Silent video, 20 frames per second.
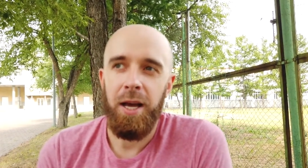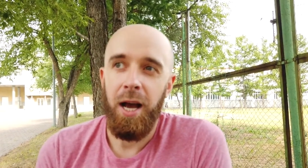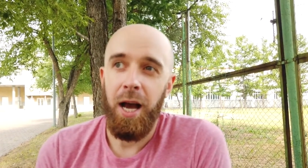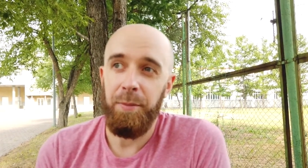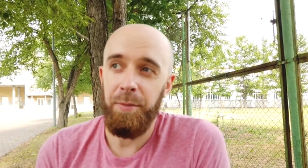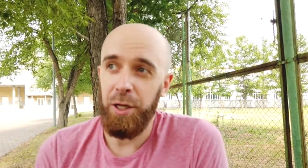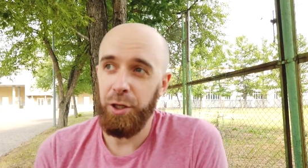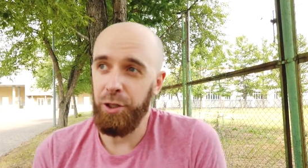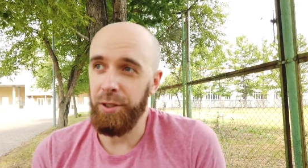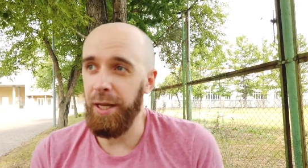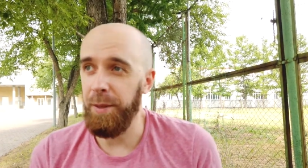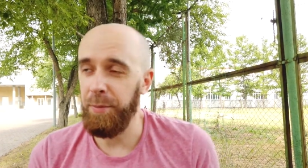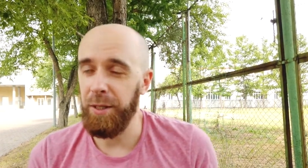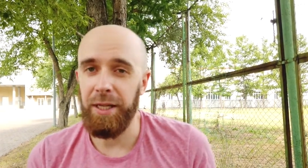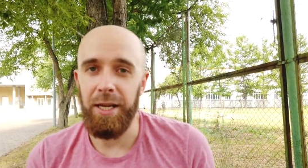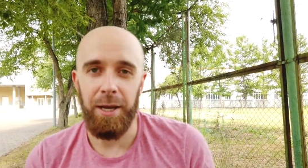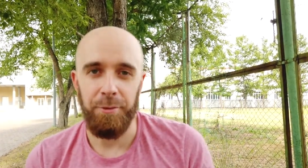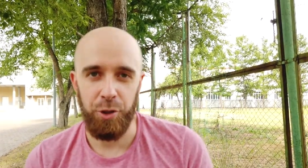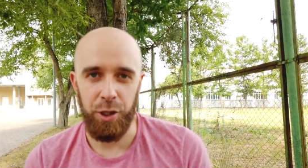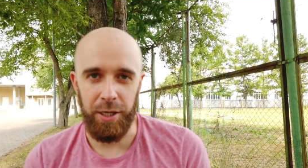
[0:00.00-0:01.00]
Опять же, да,
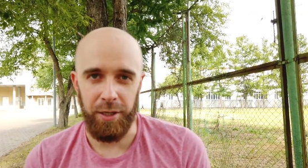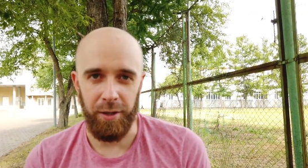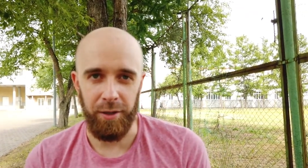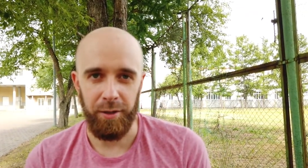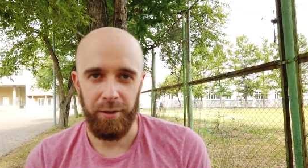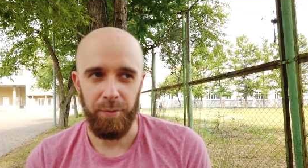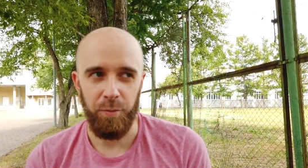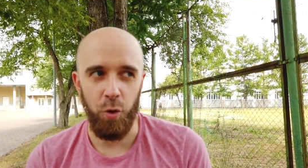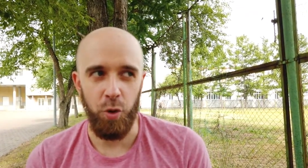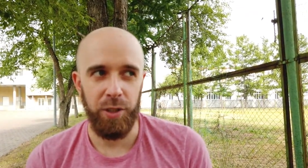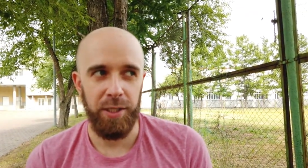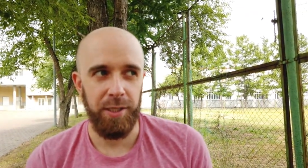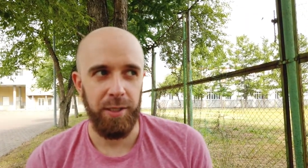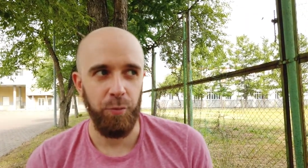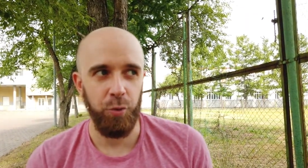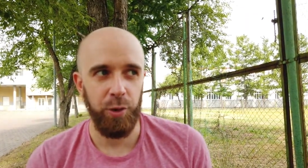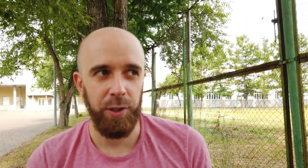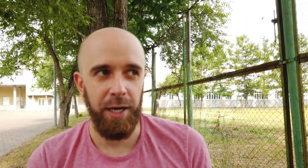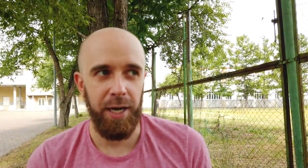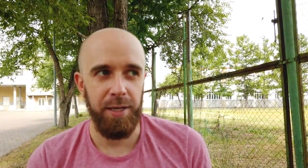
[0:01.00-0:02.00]
петля общения. Можно
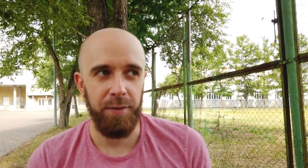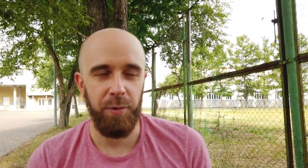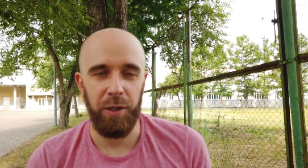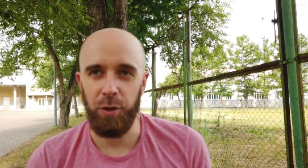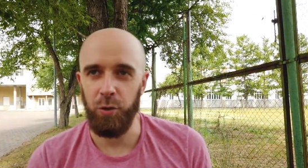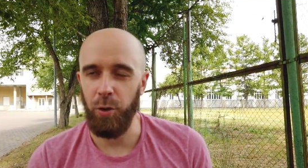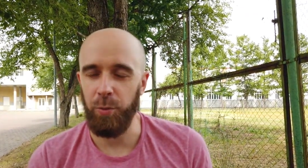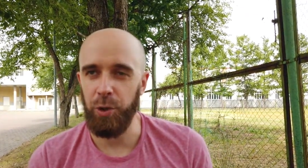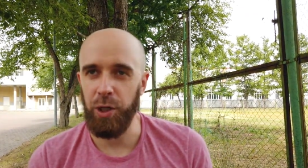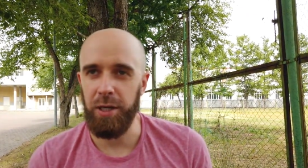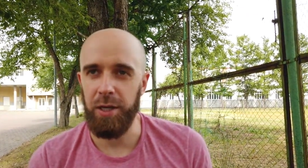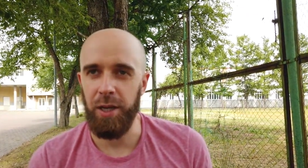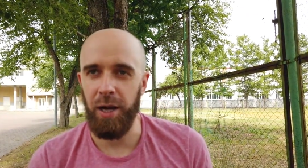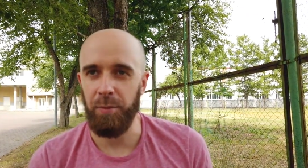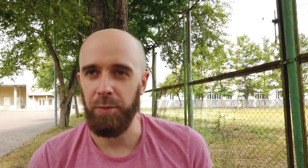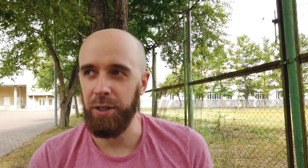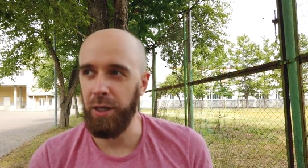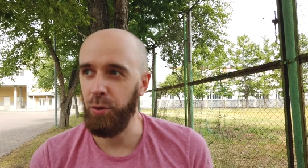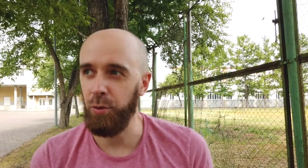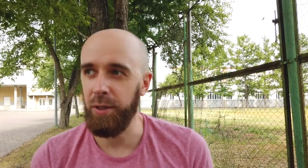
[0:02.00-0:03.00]
запускать петлю общения
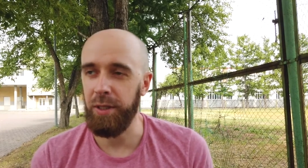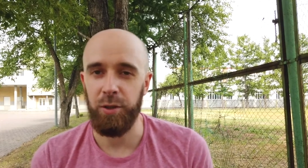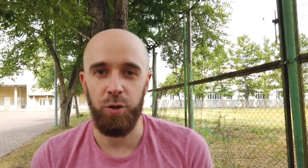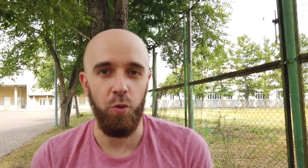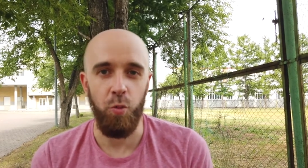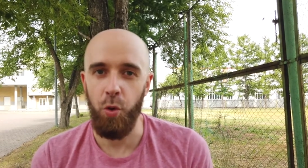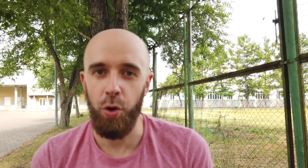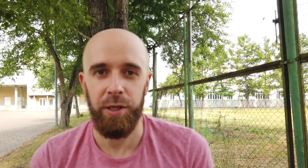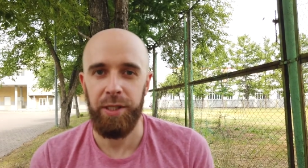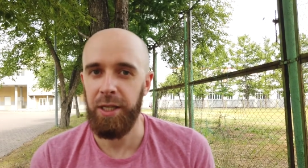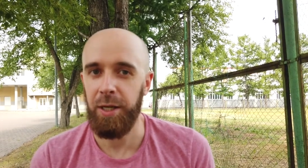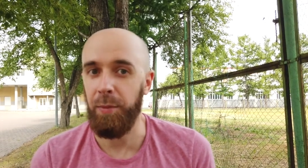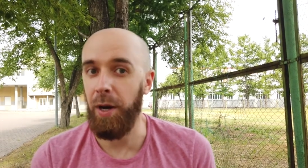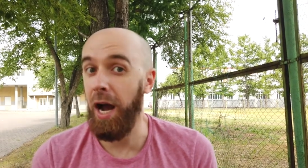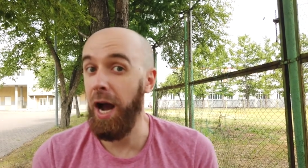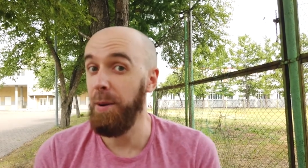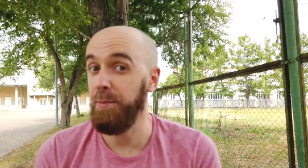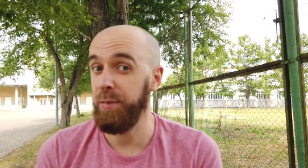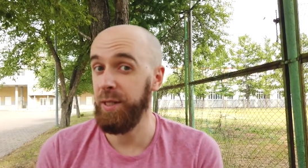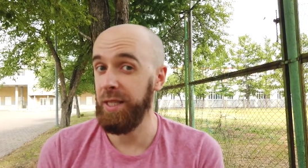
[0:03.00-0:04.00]
абсолютно с любой темы,
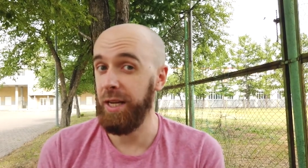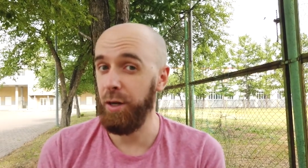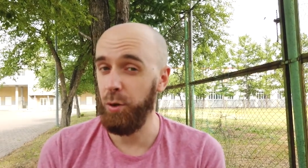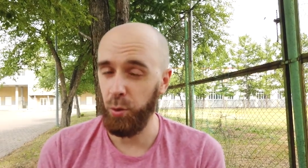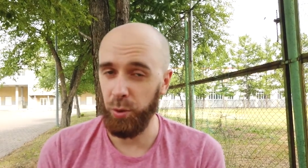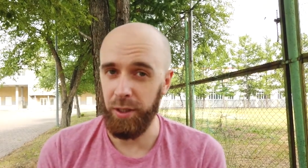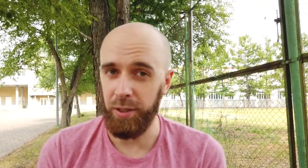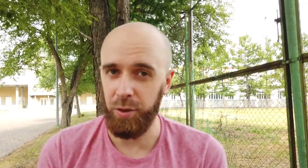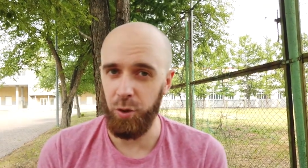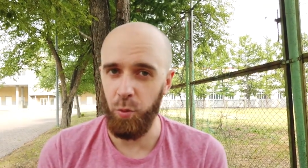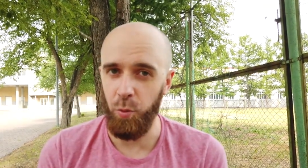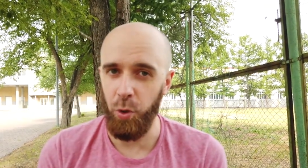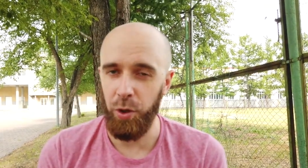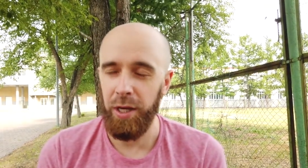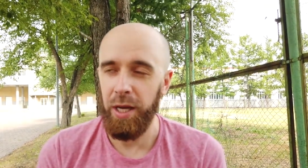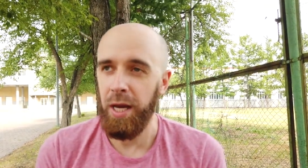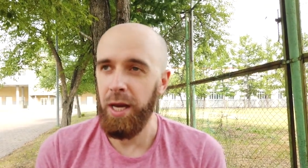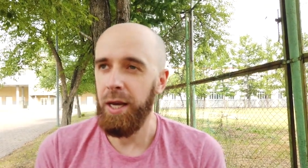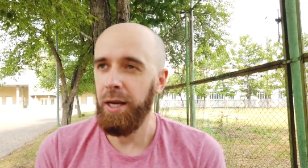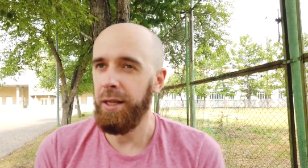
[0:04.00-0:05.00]
абсолютно с
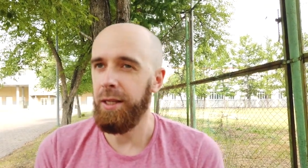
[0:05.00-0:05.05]
любой.